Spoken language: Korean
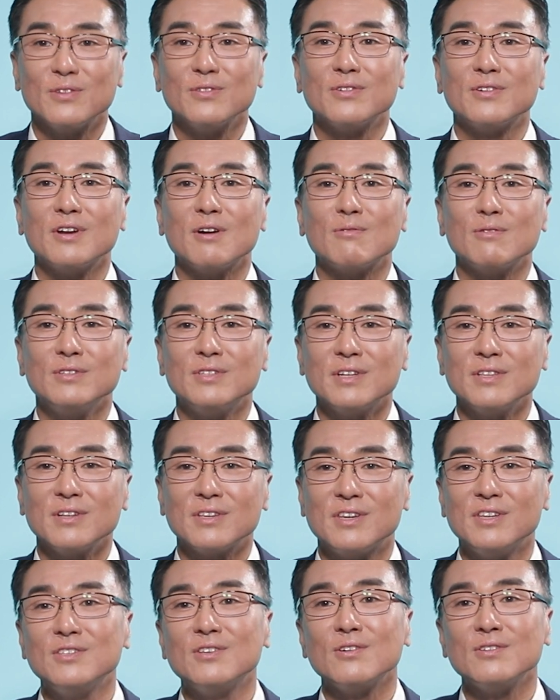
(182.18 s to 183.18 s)
저는 그래갖고
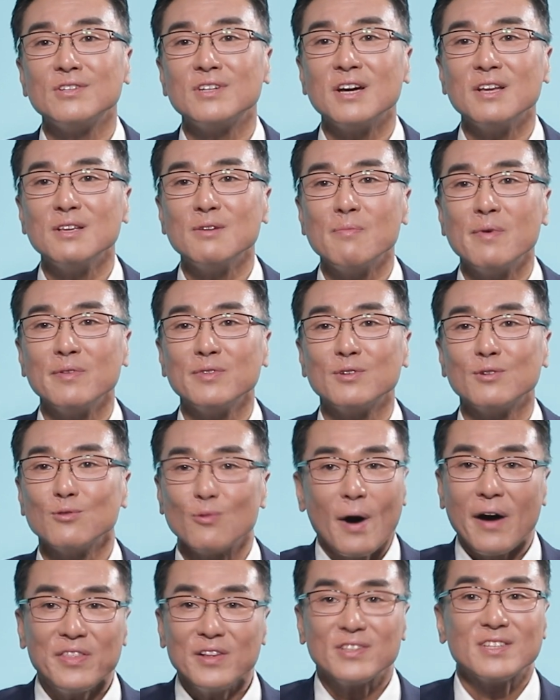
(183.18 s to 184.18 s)
이제는 기저질환에만
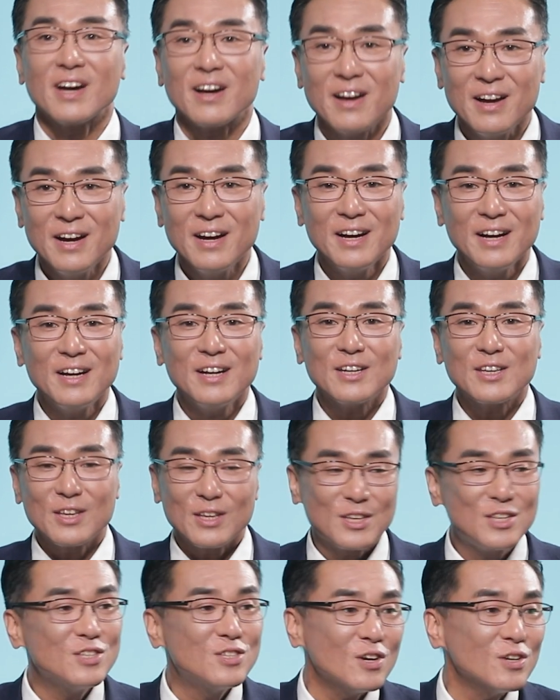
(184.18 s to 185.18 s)
들어도 화들짝.
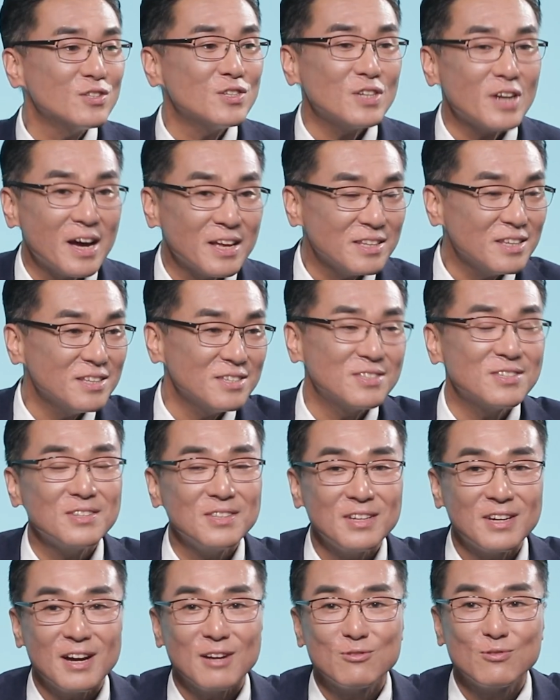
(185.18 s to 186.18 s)
기저질환이
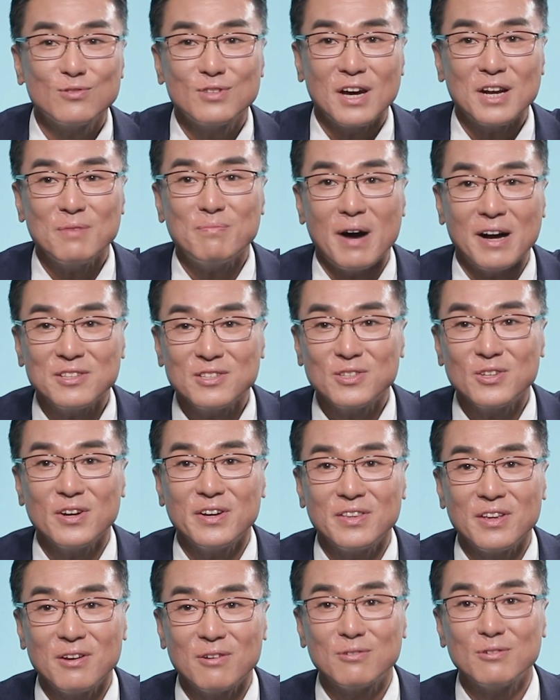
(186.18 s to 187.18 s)
있으니까 주사를
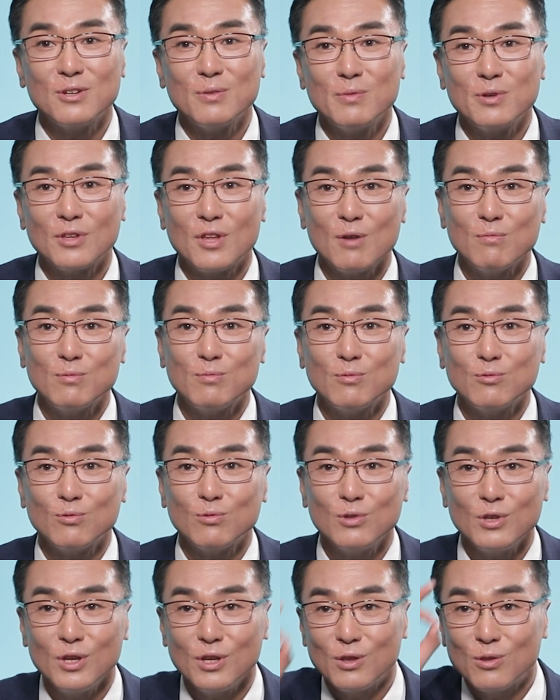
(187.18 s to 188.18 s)
맞으셔야 돼요. 그러면 대부분
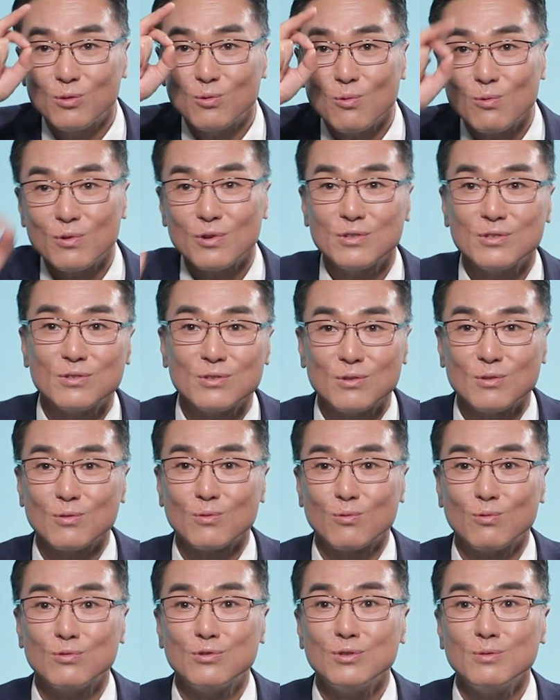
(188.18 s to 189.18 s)
눈이 동그래지셔서
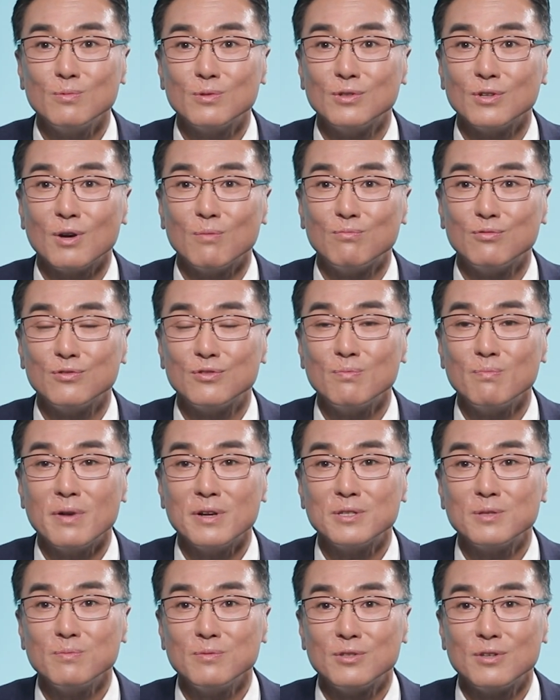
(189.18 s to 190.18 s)
교수님 그게 무슨
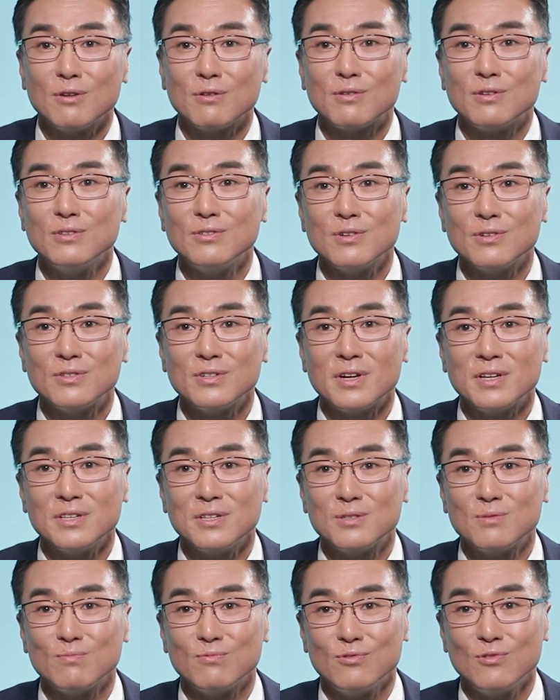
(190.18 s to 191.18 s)
말씀이세요?
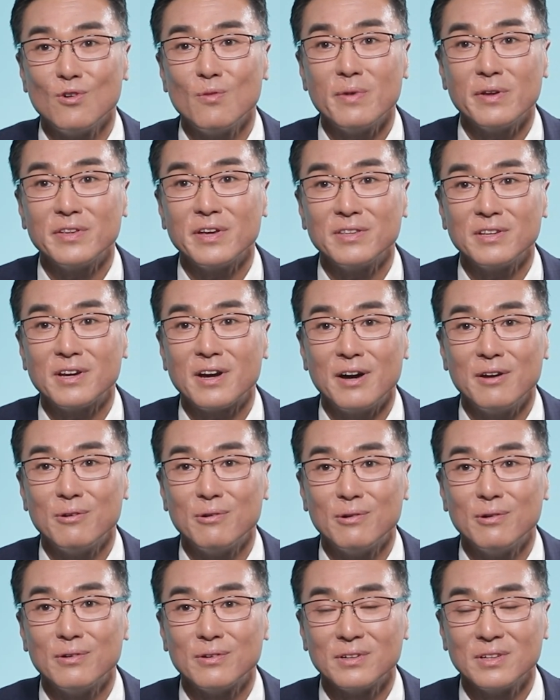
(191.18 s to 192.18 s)
기저질환이 있으면
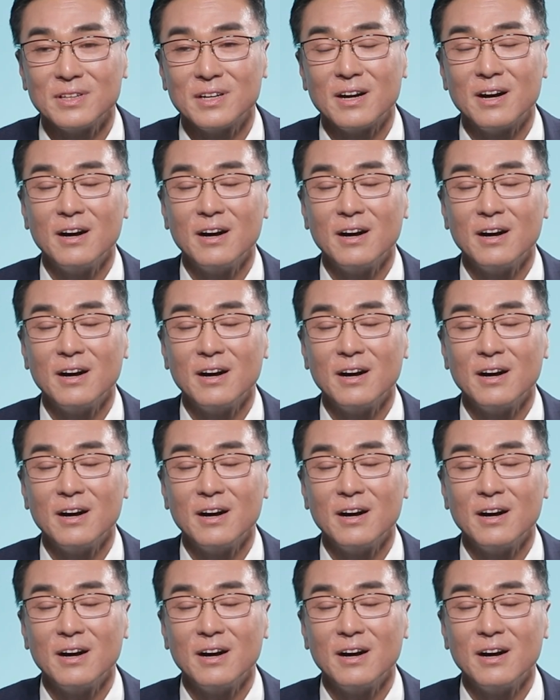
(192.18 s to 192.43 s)
위험하다니까요. 그러니까